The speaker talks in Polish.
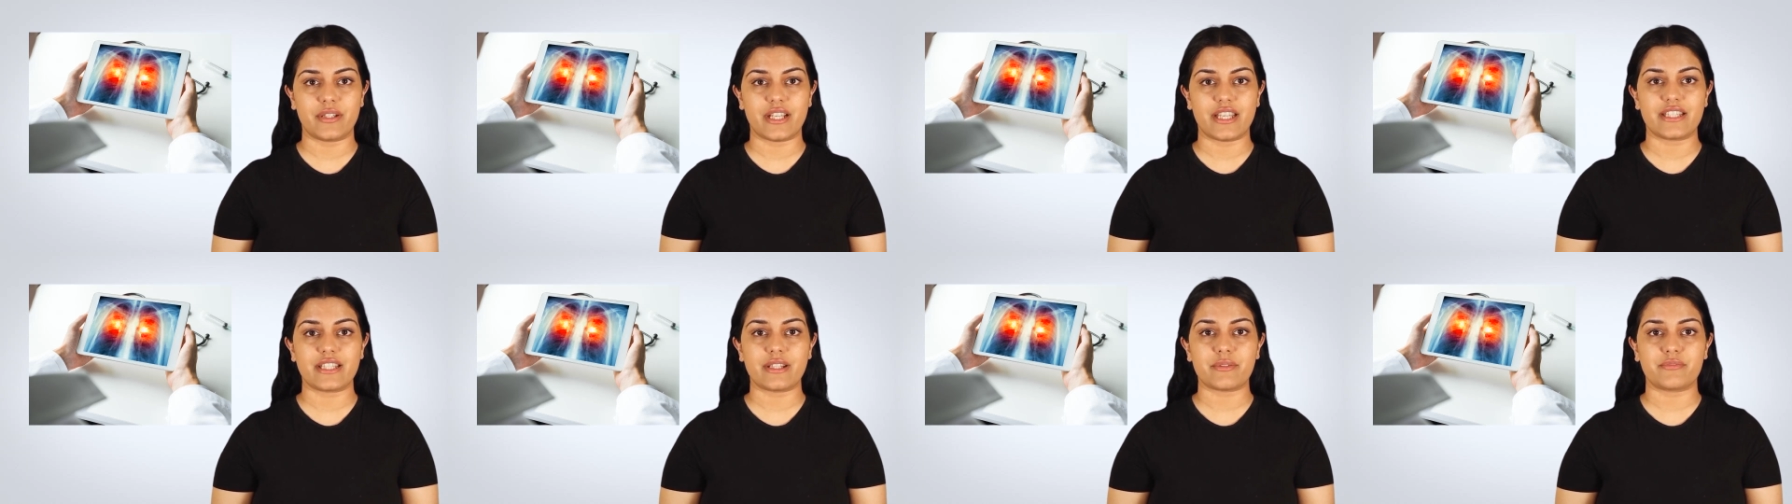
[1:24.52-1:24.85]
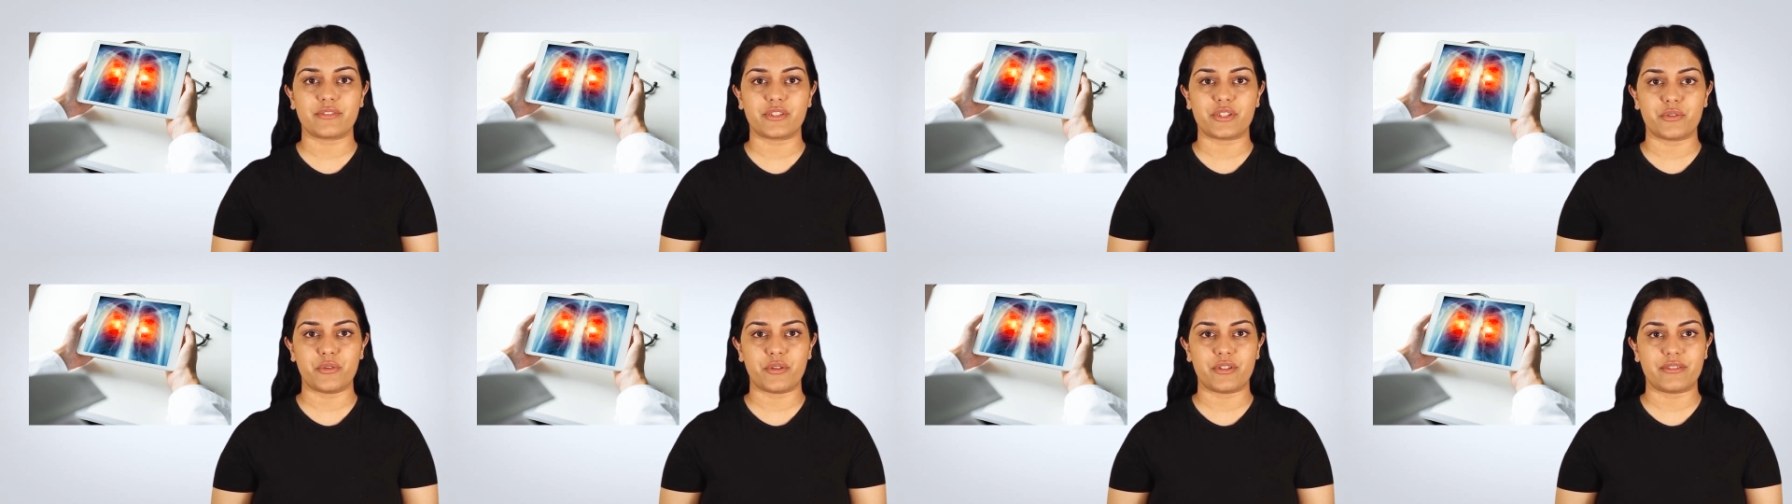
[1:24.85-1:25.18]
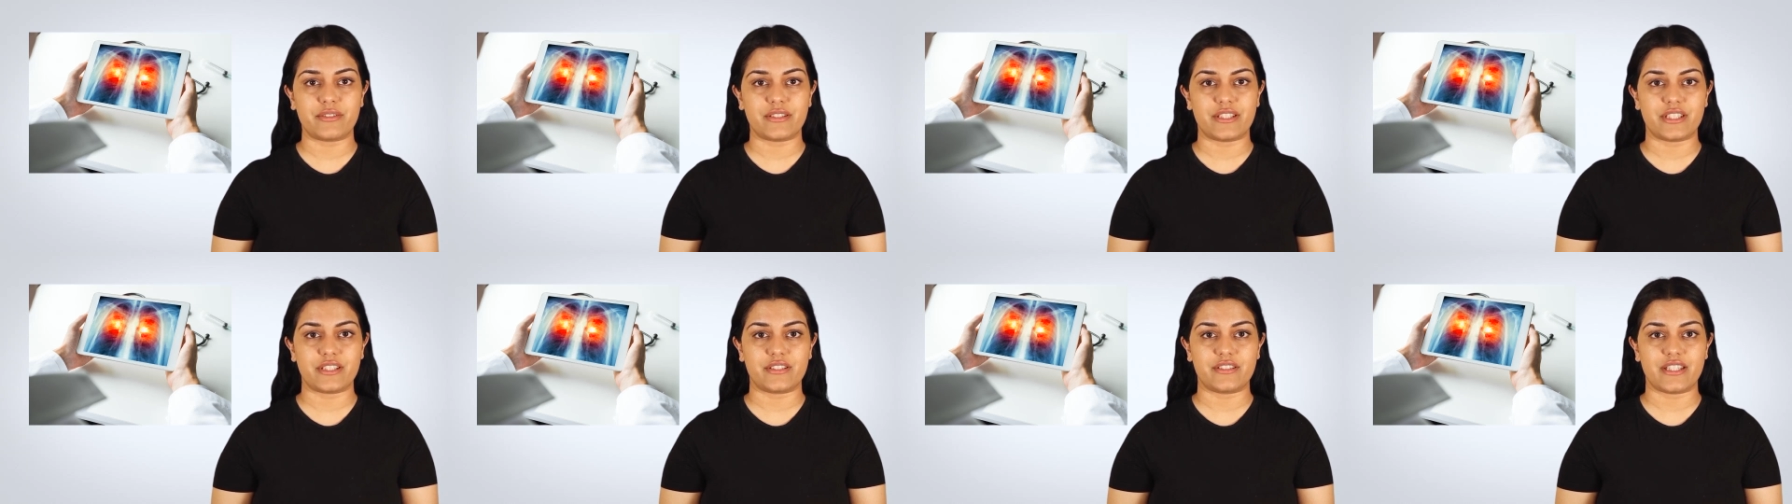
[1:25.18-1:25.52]
Na przykład
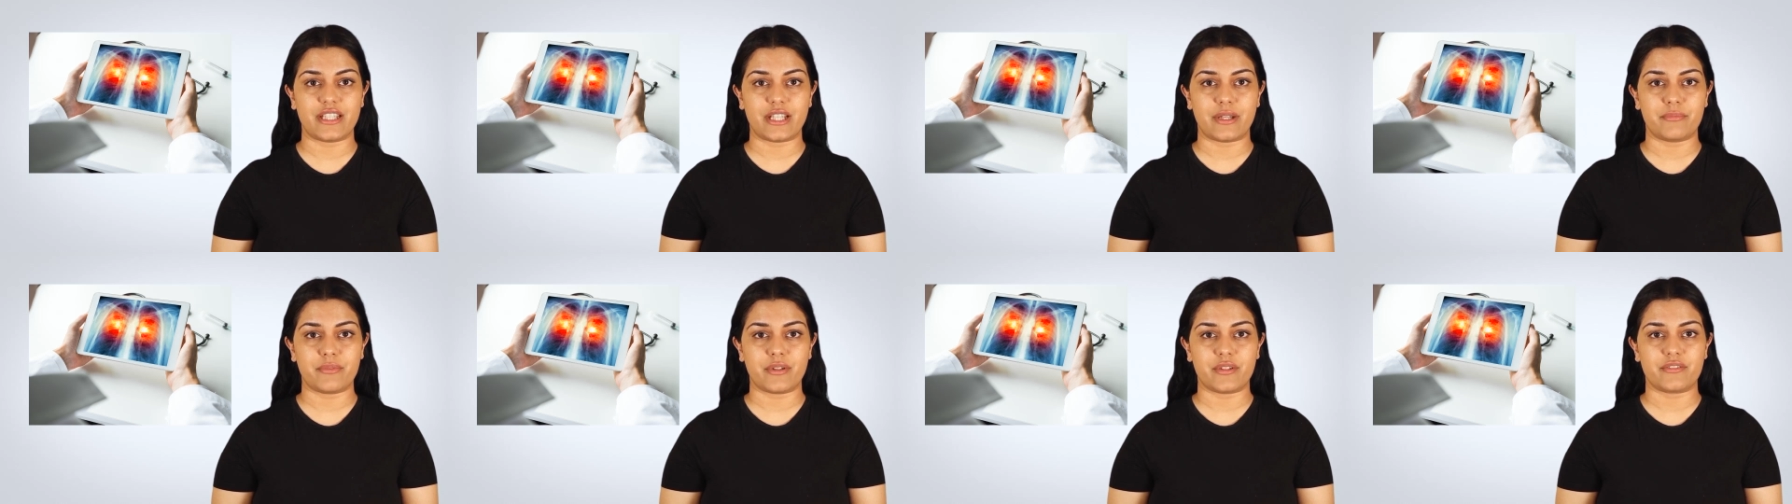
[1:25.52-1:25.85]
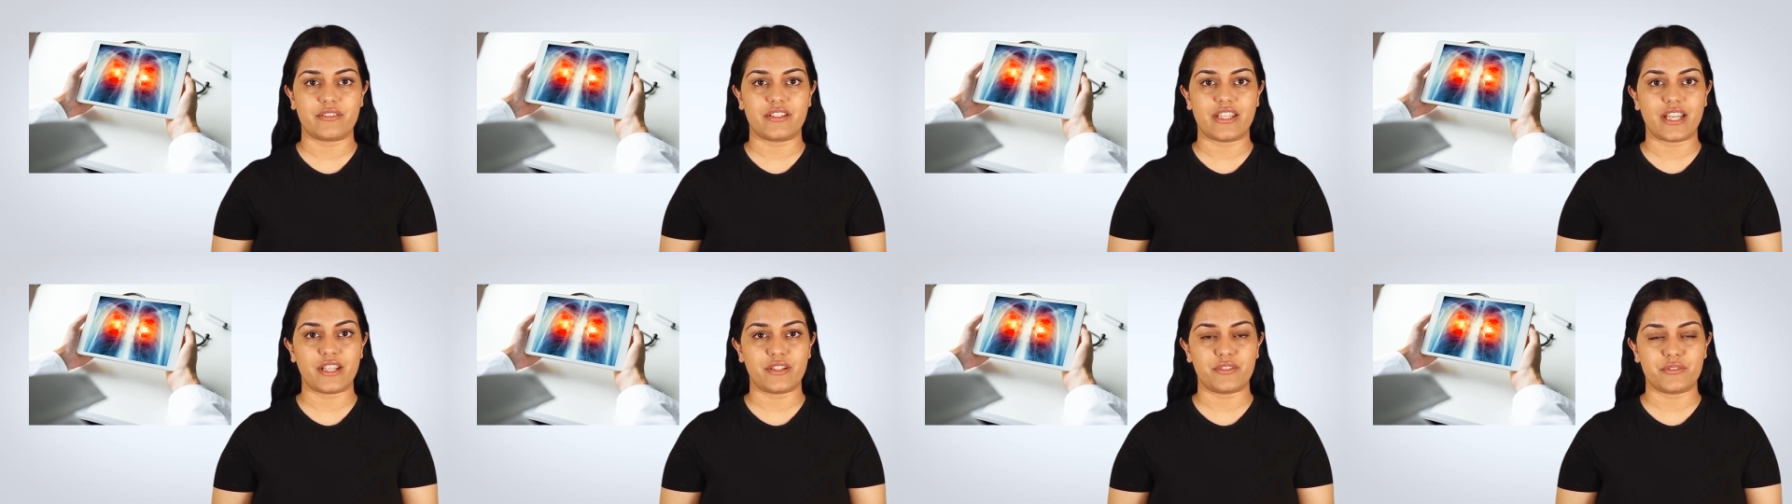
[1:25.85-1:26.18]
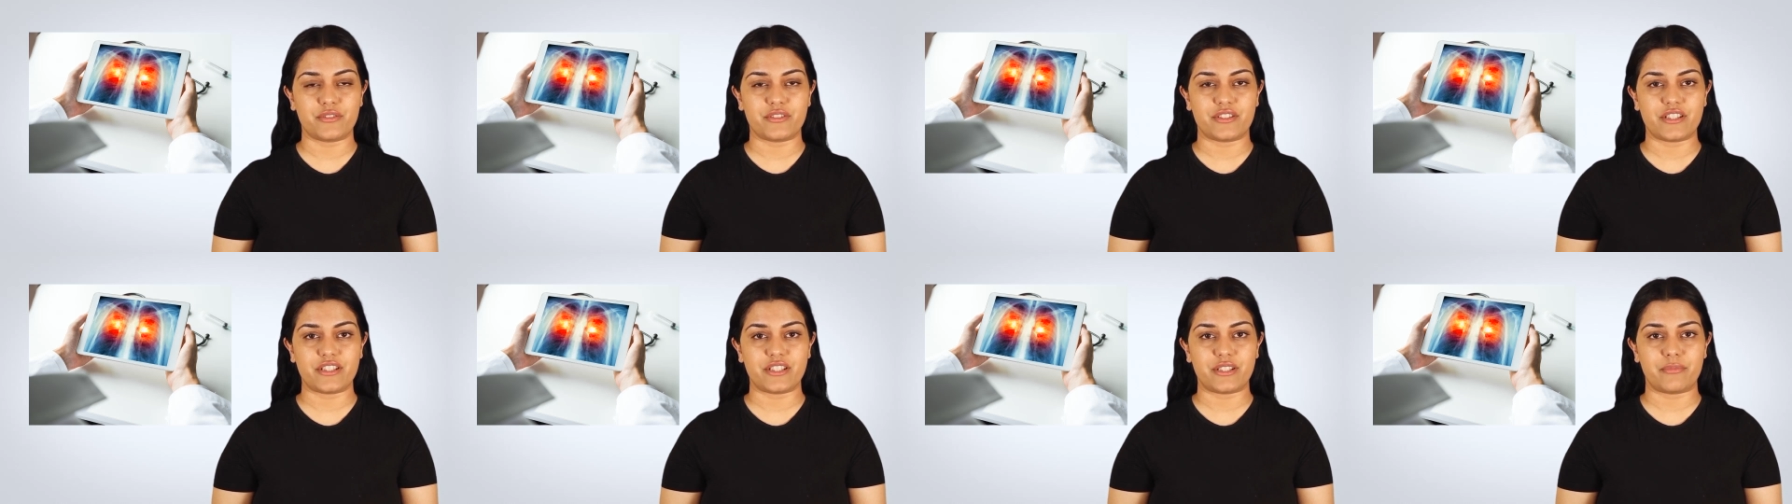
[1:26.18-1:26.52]
fizjoterapeuta
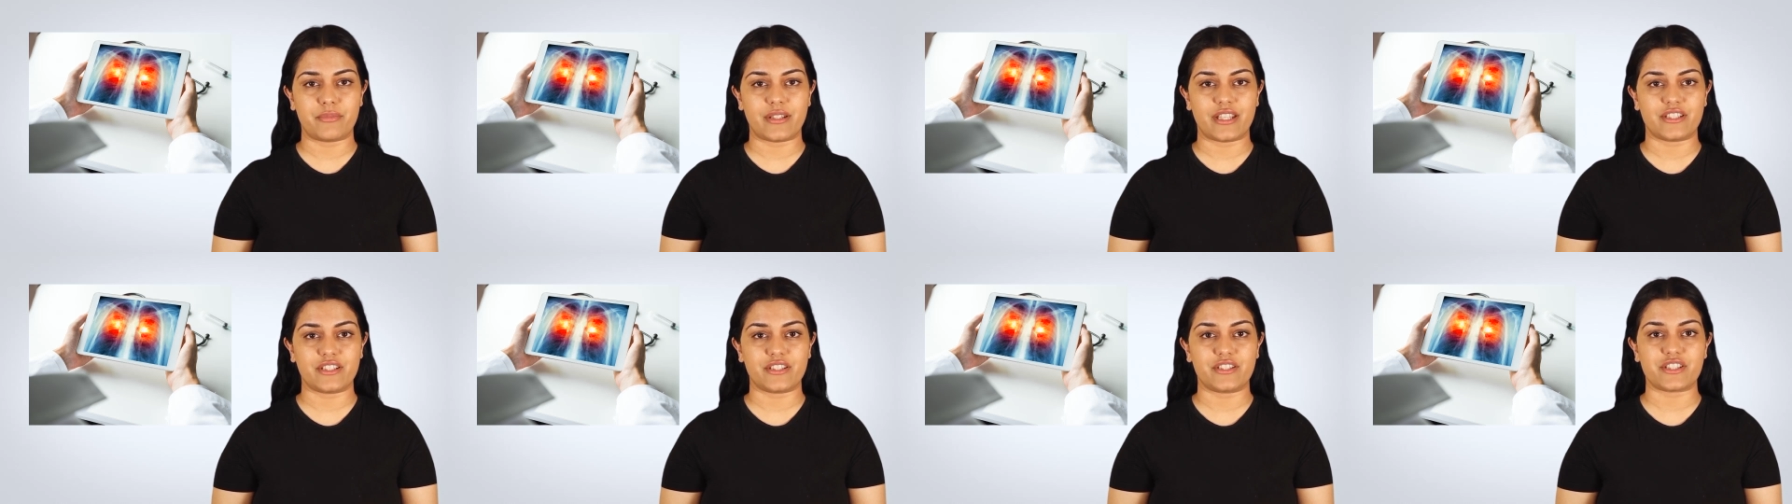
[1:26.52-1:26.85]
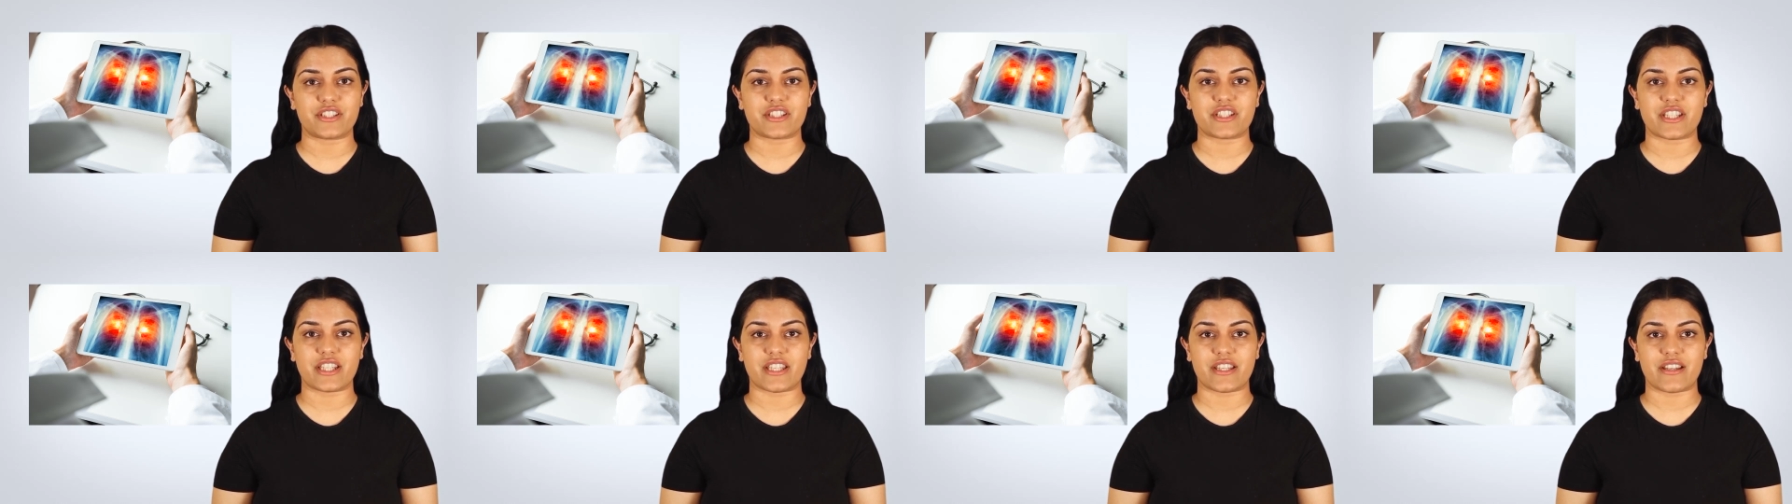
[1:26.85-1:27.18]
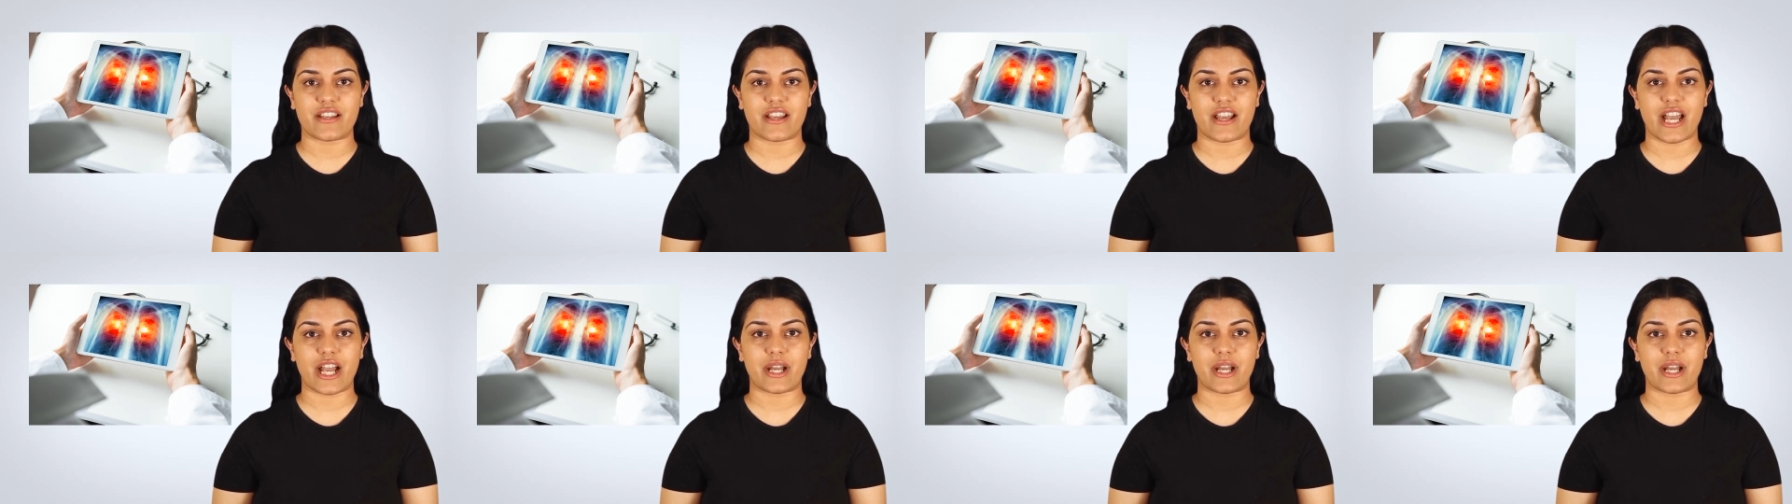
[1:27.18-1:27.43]
może zobaczyć Cię,